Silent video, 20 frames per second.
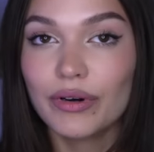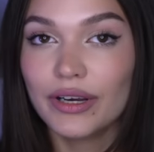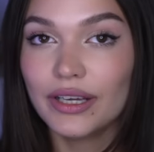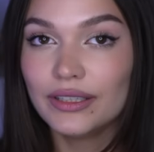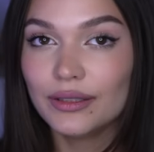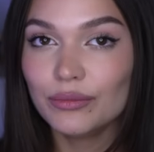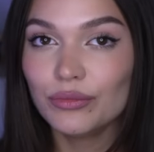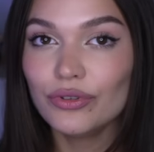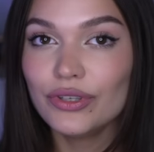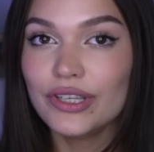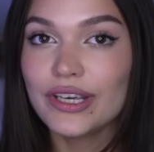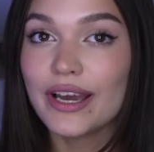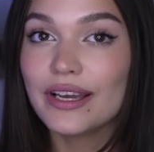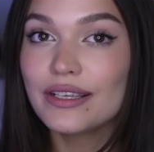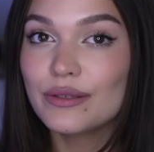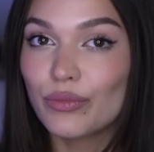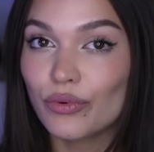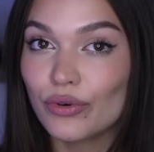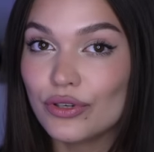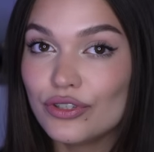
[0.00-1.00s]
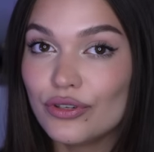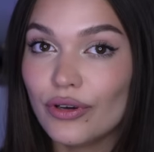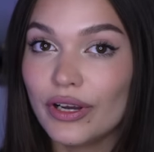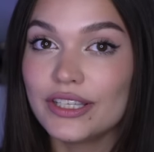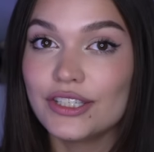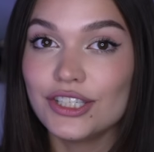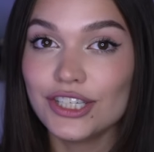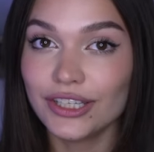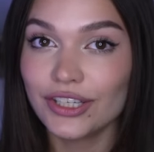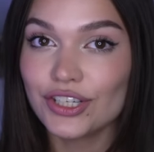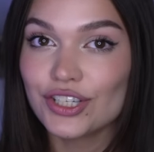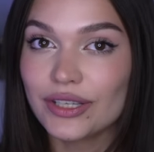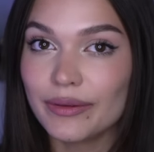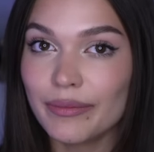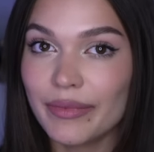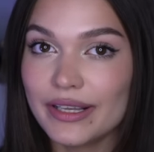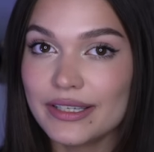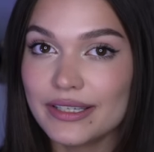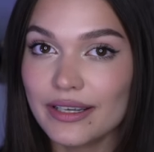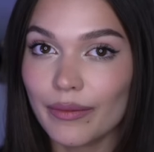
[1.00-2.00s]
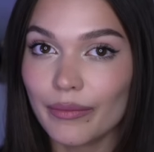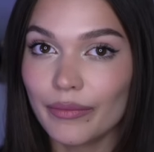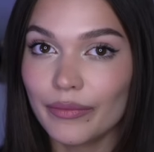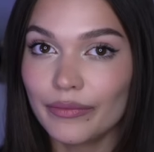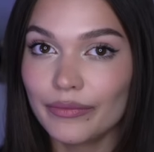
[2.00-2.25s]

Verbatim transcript: Поэтому я использую оттеночный бальзам.